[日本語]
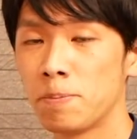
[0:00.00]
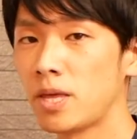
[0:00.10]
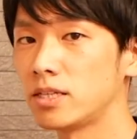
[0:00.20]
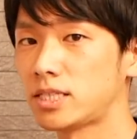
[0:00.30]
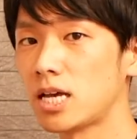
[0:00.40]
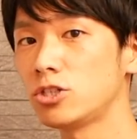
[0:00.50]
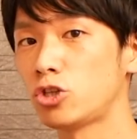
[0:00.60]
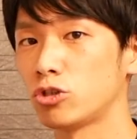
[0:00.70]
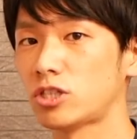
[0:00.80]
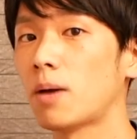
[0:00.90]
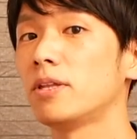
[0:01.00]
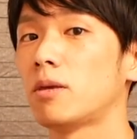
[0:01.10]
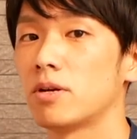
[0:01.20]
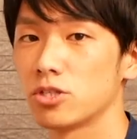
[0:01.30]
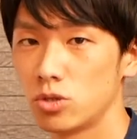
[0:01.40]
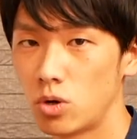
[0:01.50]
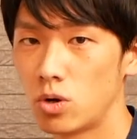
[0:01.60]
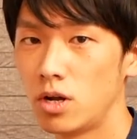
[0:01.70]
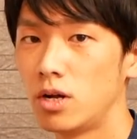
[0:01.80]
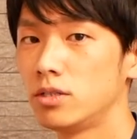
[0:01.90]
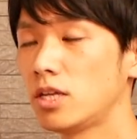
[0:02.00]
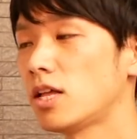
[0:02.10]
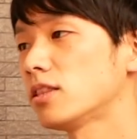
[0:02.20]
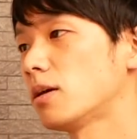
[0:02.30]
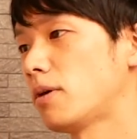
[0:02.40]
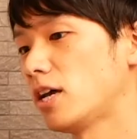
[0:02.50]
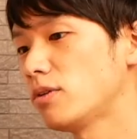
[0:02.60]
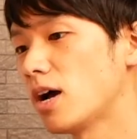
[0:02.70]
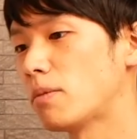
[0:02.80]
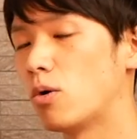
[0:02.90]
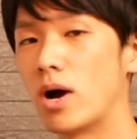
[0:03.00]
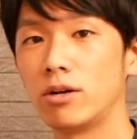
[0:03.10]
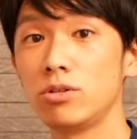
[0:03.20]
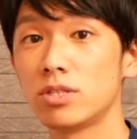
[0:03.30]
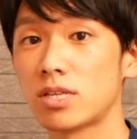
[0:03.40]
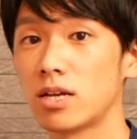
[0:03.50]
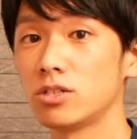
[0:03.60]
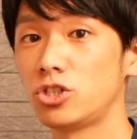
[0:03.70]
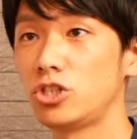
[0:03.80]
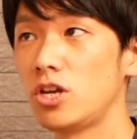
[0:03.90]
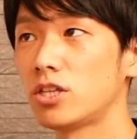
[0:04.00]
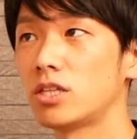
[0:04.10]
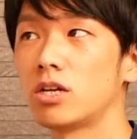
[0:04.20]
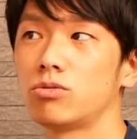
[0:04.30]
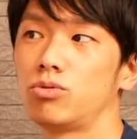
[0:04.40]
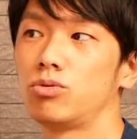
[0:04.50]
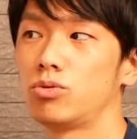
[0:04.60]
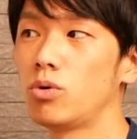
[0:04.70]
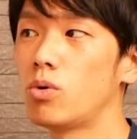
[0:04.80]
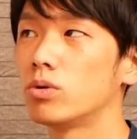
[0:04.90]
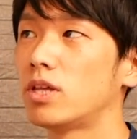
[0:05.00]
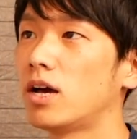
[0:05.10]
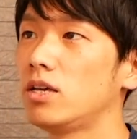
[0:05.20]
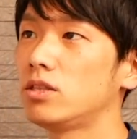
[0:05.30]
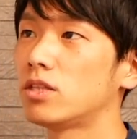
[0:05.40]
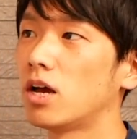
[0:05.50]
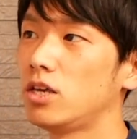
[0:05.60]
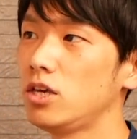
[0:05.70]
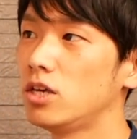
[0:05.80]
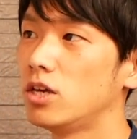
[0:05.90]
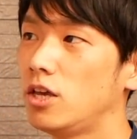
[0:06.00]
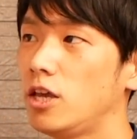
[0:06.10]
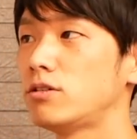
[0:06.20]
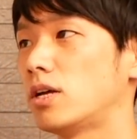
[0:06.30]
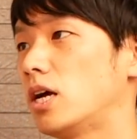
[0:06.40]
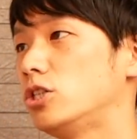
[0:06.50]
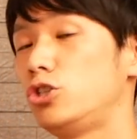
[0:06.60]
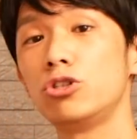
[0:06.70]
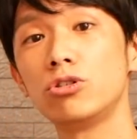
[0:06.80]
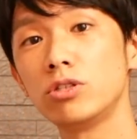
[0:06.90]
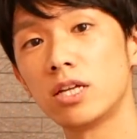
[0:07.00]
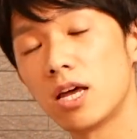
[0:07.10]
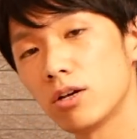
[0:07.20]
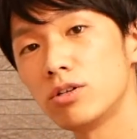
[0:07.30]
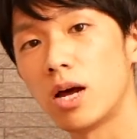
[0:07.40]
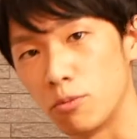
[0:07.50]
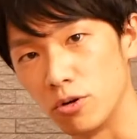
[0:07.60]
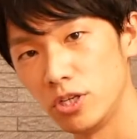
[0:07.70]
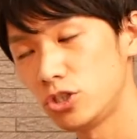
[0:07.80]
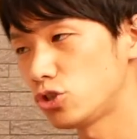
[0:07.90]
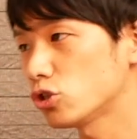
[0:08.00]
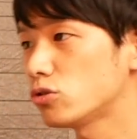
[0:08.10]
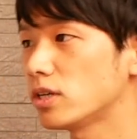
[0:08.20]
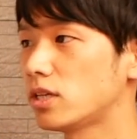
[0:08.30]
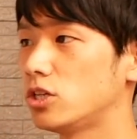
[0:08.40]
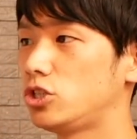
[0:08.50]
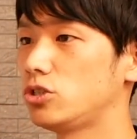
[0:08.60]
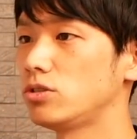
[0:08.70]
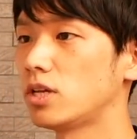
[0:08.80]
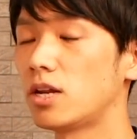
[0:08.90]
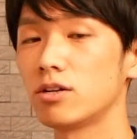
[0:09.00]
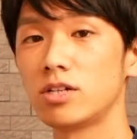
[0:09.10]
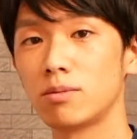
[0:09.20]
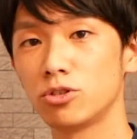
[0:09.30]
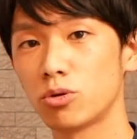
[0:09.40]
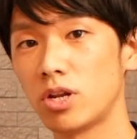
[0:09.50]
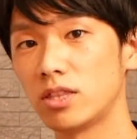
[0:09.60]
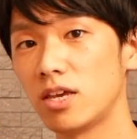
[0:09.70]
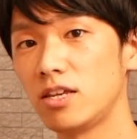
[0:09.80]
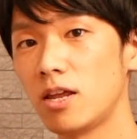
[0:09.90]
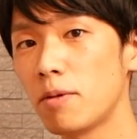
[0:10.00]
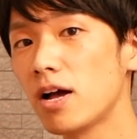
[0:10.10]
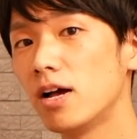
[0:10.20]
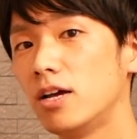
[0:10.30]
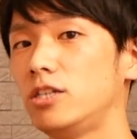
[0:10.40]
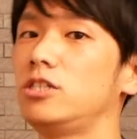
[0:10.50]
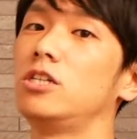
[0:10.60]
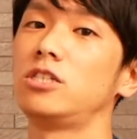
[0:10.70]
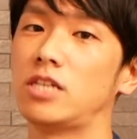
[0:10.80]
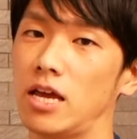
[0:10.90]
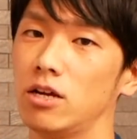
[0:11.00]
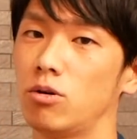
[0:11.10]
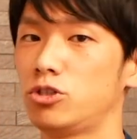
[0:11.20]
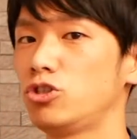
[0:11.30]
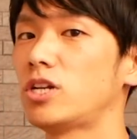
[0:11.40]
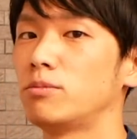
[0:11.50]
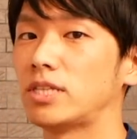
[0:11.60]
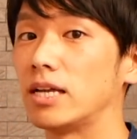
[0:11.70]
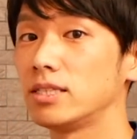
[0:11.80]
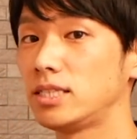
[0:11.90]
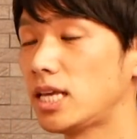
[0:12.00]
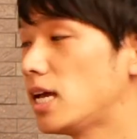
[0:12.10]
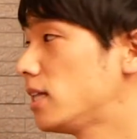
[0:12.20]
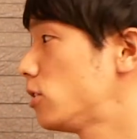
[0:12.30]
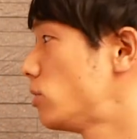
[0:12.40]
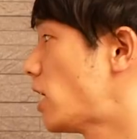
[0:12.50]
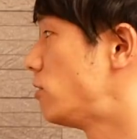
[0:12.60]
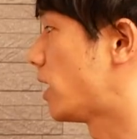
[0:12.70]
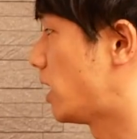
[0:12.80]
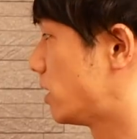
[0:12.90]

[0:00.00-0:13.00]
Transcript: で、3食食べてますよ。ってなった場合は、まあ、割る3していただくと、大体いくら 17g1 食あたり 17g 取れていれば1日で 50g 達成となるわけで